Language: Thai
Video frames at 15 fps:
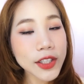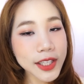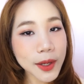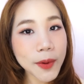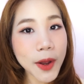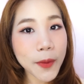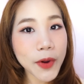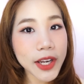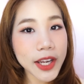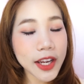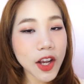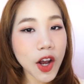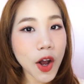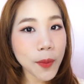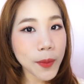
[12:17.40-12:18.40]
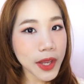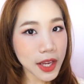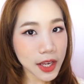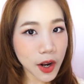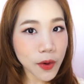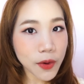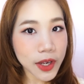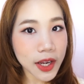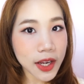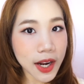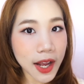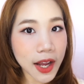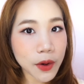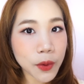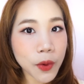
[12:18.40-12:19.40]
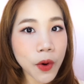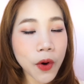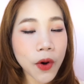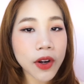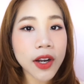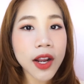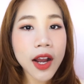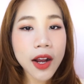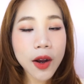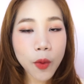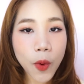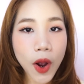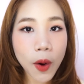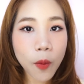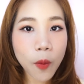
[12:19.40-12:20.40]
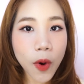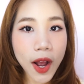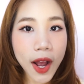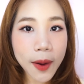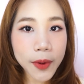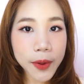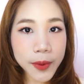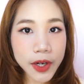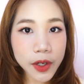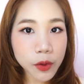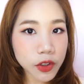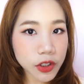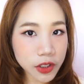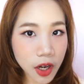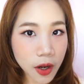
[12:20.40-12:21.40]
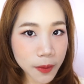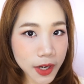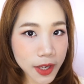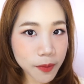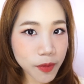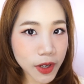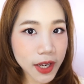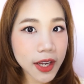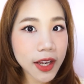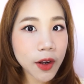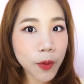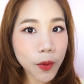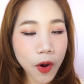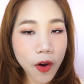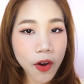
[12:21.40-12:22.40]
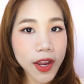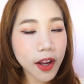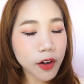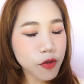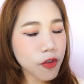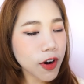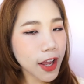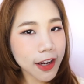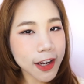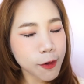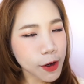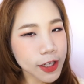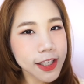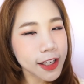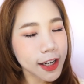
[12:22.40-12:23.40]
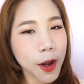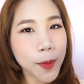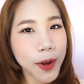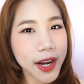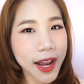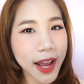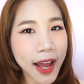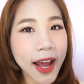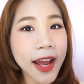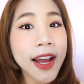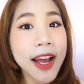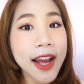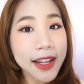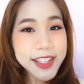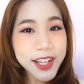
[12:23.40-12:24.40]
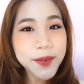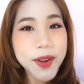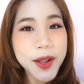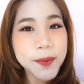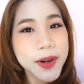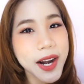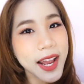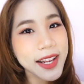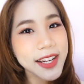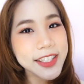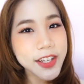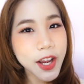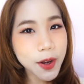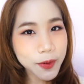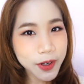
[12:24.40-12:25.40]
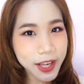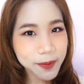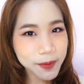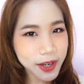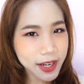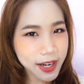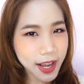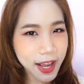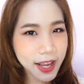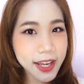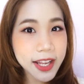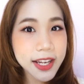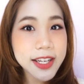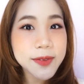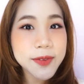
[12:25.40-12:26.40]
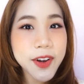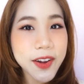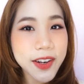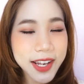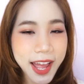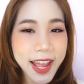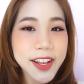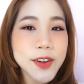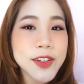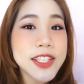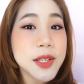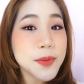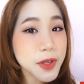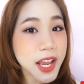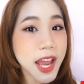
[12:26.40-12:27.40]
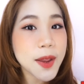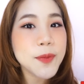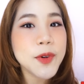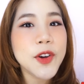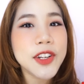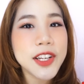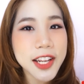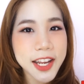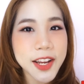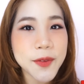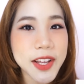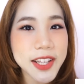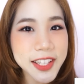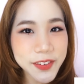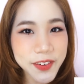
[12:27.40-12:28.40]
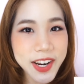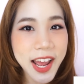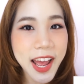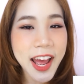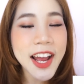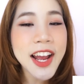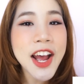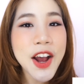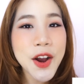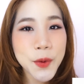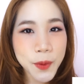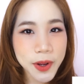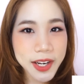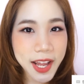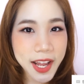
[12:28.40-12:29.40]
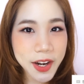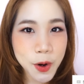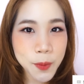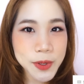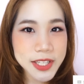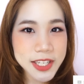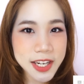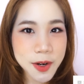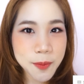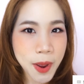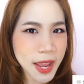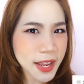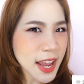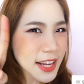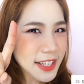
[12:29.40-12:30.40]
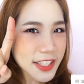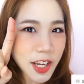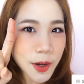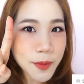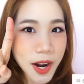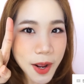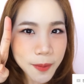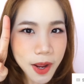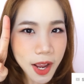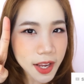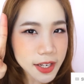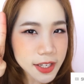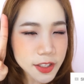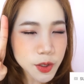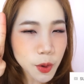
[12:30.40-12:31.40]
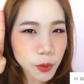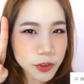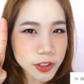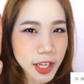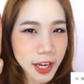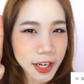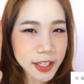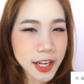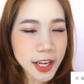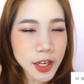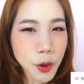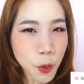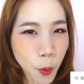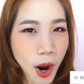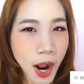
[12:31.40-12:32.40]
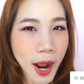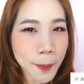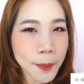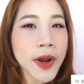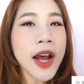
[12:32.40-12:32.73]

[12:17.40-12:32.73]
สำหรับวันนี้ก็มีเท่านี้นะคะทุกคนหวังว่าเพื่อนๆคงจะชอบคลิปนี้แล้วก็อยากดูอะไรรีเควสต์กันเข้ามานะคะสำหรับใครที่ชอบคลิปนี้นะคะอย่าลืมกดไลค์กด Subscribe กดกระดิ่งไว้ให้เติ้งด้วยนะคะวันหน้าเรามาเจอกันใหม่สำหรับใครที่สงสัยในความ